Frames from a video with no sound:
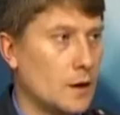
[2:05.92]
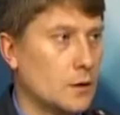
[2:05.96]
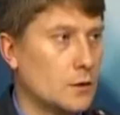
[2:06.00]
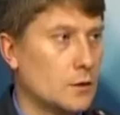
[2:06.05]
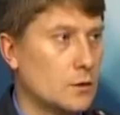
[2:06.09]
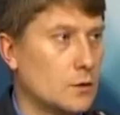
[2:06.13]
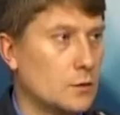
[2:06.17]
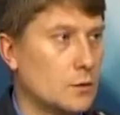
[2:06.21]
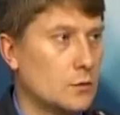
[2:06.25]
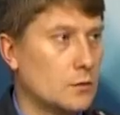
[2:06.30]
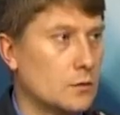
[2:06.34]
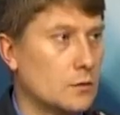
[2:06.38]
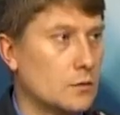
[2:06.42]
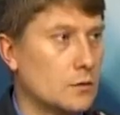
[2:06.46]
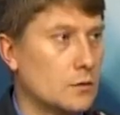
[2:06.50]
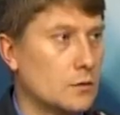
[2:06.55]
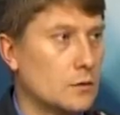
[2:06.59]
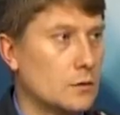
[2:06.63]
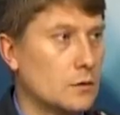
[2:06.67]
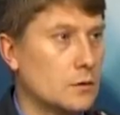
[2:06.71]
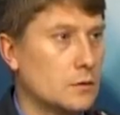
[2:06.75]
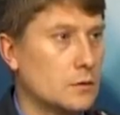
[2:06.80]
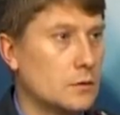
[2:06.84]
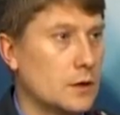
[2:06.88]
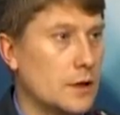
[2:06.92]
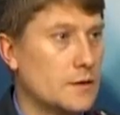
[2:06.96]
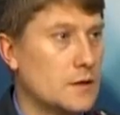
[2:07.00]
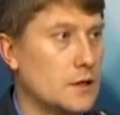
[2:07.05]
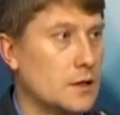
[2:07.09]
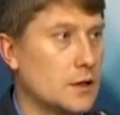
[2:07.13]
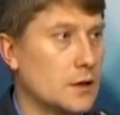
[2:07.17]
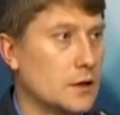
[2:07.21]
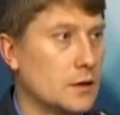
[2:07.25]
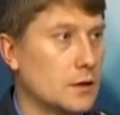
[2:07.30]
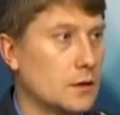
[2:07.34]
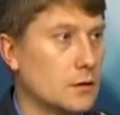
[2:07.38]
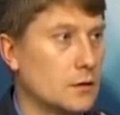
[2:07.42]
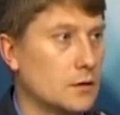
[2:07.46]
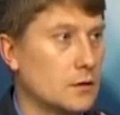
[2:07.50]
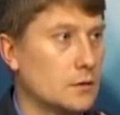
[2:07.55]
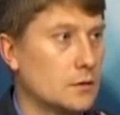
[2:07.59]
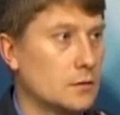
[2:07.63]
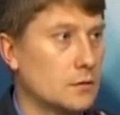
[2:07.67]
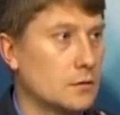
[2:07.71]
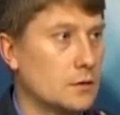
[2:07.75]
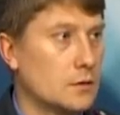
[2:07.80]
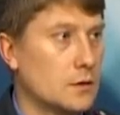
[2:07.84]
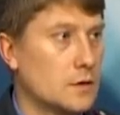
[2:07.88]
Ну, на всех э,
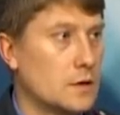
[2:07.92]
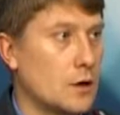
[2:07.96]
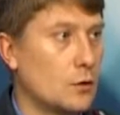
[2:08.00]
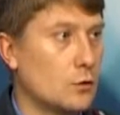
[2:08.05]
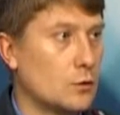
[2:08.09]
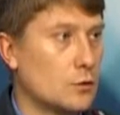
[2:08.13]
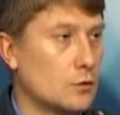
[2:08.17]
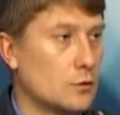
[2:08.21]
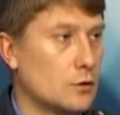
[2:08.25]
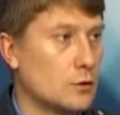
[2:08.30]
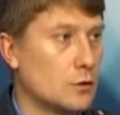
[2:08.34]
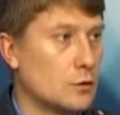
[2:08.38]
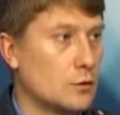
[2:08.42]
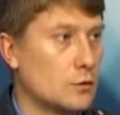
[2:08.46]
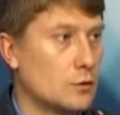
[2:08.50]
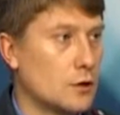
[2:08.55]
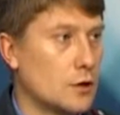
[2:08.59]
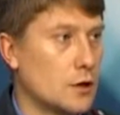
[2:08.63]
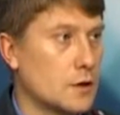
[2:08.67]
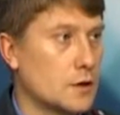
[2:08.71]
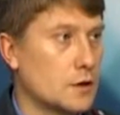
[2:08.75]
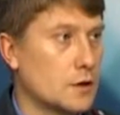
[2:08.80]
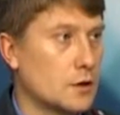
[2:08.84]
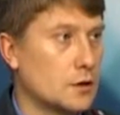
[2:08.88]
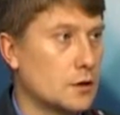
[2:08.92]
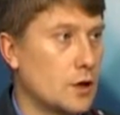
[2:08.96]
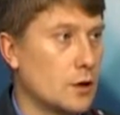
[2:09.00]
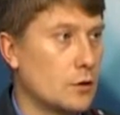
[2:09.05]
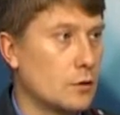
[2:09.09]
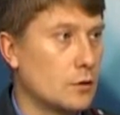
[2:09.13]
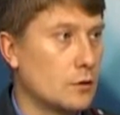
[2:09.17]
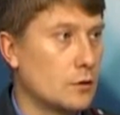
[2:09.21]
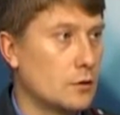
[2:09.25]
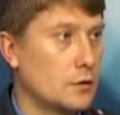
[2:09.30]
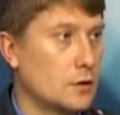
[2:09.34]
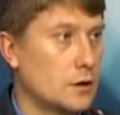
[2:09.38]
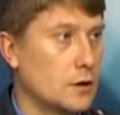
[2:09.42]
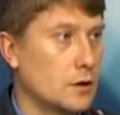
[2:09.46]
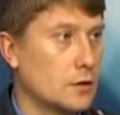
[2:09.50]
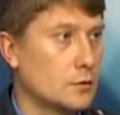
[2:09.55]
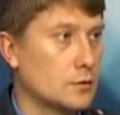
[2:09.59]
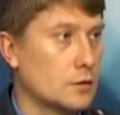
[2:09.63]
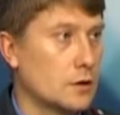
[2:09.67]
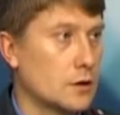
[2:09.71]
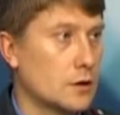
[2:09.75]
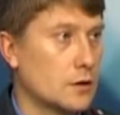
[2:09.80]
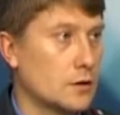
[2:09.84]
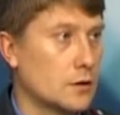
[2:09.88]
зауженных участках дорог, где у
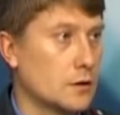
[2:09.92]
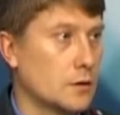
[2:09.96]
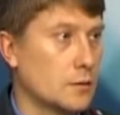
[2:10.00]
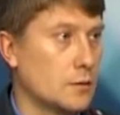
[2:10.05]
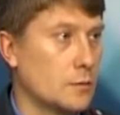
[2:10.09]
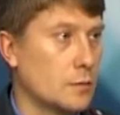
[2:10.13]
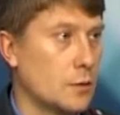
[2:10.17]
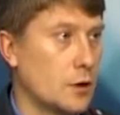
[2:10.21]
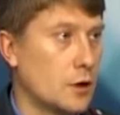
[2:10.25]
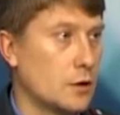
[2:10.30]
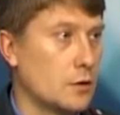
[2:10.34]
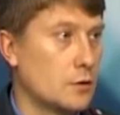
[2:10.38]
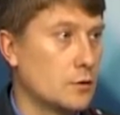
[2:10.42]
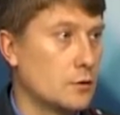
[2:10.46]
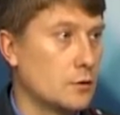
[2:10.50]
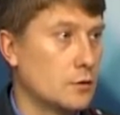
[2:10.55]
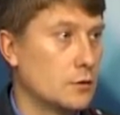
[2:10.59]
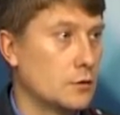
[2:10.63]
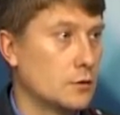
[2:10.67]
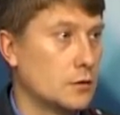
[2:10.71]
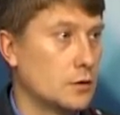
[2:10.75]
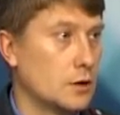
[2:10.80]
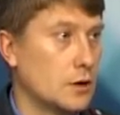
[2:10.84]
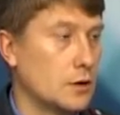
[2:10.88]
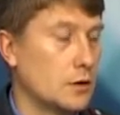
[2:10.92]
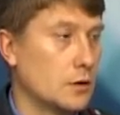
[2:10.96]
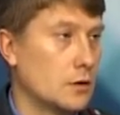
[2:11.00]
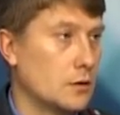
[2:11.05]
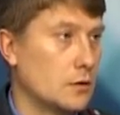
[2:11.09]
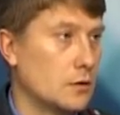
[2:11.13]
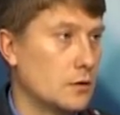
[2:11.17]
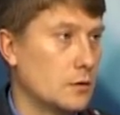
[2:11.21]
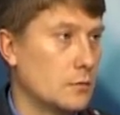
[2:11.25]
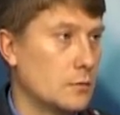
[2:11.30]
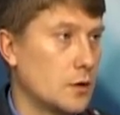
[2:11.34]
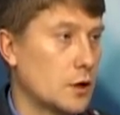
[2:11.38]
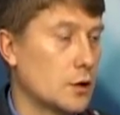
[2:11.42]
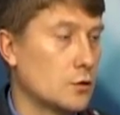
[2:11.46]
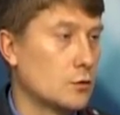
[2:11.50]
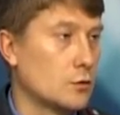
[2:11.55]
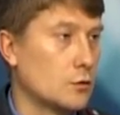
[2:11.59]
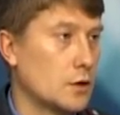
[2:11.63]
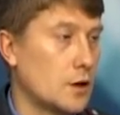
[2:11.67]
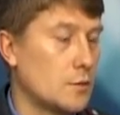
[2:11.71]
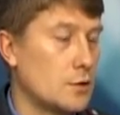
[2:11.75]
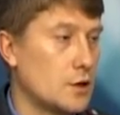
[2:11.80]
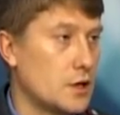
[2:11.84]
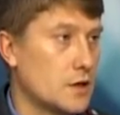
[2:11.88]
нас э, проходит э,
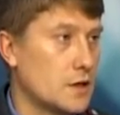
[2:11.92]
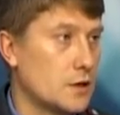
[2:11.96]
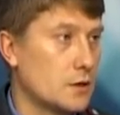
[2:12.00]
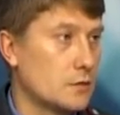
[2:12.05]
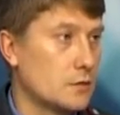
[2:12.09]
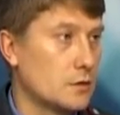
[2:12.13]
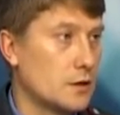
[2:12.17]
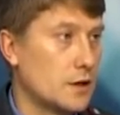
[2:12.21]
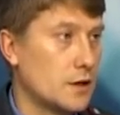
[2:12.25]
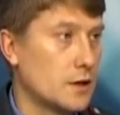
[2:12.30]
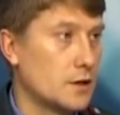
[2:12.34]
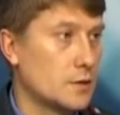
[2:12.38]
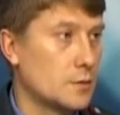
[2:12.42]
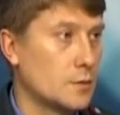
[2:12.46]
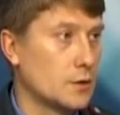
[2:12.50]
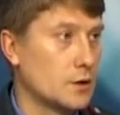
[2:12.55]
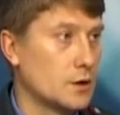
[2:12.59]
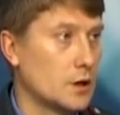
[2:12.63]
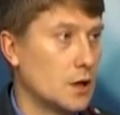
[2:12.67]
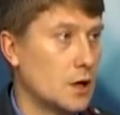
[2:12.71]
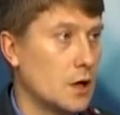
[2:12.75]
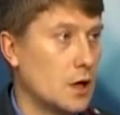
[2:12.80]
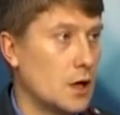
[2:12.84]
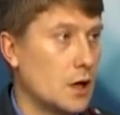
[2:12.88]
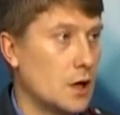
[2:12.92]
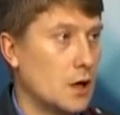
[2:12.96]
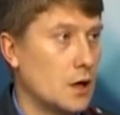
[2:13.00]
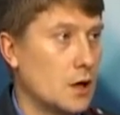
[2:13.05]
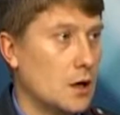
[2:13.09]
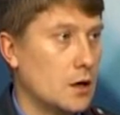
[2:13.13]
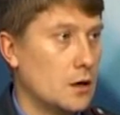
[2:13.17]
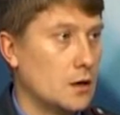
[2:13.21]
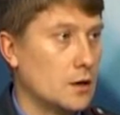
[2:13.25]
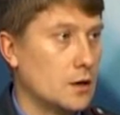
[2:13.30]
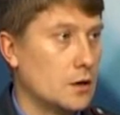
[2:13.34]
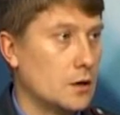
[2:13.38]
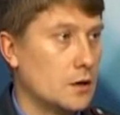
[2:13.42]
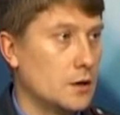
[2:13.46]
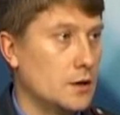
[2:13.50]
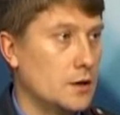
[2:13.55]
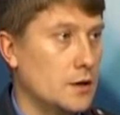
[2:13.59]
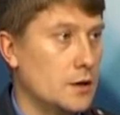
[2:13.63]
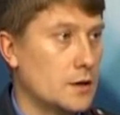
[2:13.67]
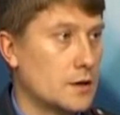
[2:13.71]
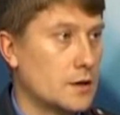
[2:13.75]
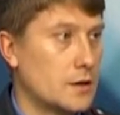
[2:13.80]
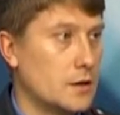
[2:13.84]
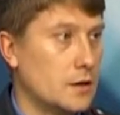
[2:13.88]
маршрут общественного транспорта.
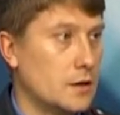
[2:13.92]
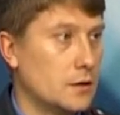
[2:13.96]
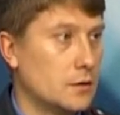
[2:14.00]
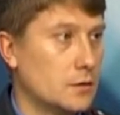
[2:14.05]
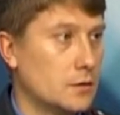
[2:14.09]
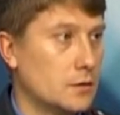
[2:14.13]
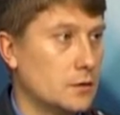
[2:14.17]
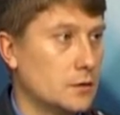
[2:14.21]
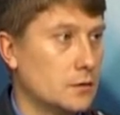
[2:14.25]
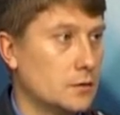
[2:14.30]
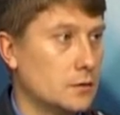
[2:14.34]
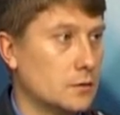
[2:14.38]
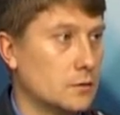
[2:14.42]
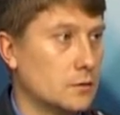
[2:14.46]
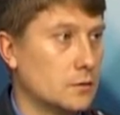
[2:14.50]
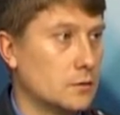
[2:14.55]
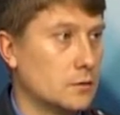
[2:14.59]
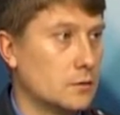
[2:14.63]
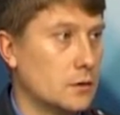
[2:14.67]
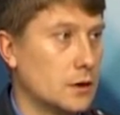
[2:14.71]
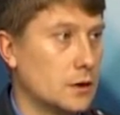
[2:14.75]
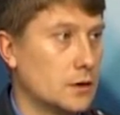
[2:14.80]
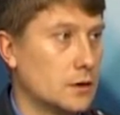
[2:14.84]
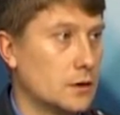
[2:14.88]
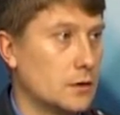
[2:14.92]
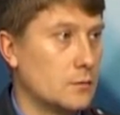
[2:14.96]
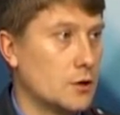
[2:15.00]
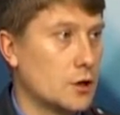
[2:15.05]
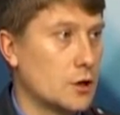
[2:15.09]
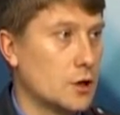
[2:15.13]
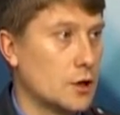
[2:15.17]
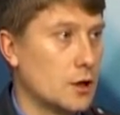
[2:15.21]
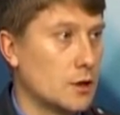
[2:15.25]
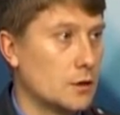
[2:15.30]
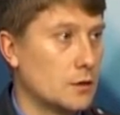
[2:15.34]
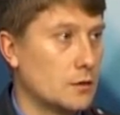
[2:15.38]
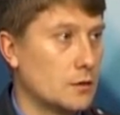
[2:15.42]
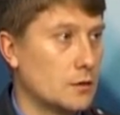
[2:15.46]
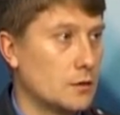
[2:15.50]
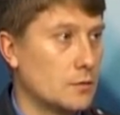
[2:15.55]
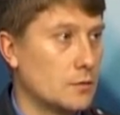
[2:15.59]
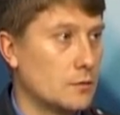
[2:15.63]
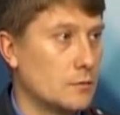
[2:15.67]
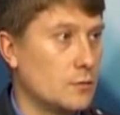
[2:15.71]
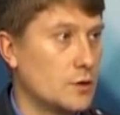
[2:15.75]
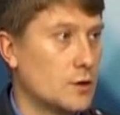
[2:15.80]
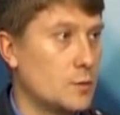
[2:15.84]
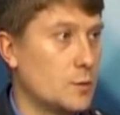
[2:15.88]
Если это мешает
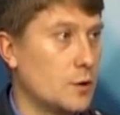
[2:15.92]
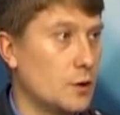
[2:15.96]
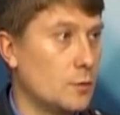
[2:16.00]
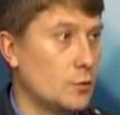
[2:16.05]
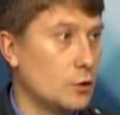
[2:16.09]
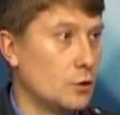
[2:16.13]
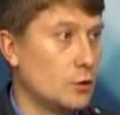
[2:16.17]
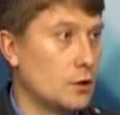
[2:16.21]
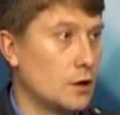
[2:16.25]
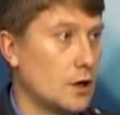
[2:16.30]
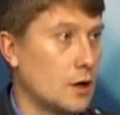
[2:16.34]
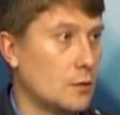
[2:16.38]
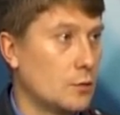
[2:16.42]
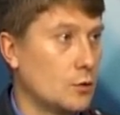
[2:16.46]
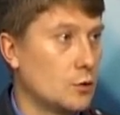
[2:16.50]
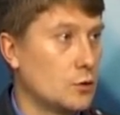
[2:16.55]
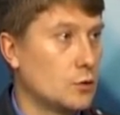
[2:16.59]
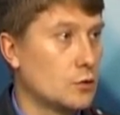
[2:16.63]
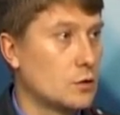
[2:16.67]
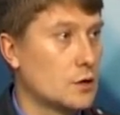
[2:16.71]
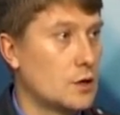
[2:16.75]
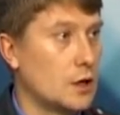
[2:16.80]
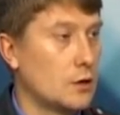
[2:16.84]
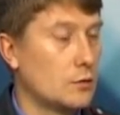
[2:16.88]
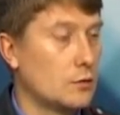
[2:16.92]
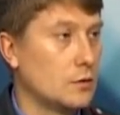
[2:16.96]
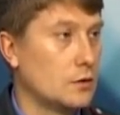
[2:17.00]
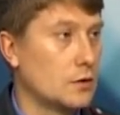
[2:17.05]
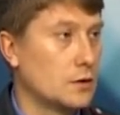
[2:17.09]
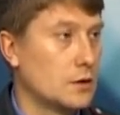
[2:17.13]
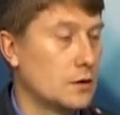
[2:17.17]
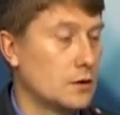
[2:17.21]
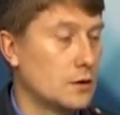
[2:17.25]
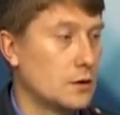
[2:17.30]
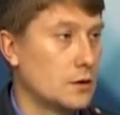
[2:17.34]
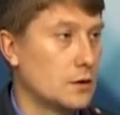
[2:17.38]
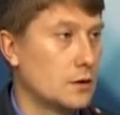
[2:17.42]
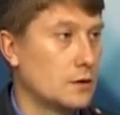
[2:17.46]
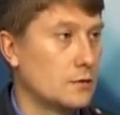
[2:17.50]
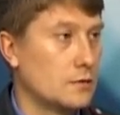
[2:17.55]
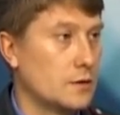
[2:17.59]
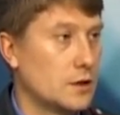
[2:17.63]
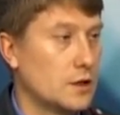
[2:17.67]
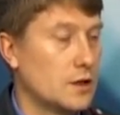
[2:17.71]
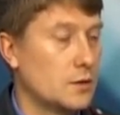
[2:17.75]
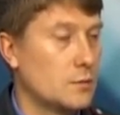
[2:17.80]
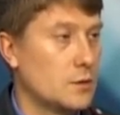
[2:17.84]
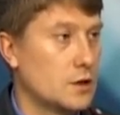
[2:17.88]
бесперебойной работе, установлен в
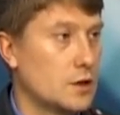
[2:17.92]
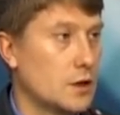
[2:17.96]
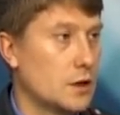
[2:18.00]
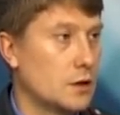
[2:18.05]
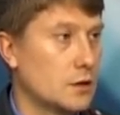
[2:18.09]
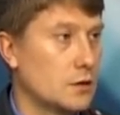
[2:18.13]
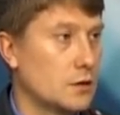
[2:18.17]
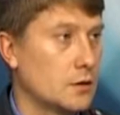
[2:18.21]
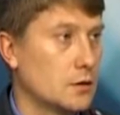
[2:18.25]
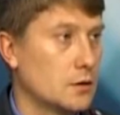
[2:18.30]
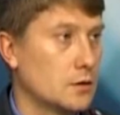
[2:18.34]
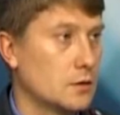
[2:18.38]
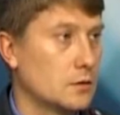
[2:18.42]
этих местах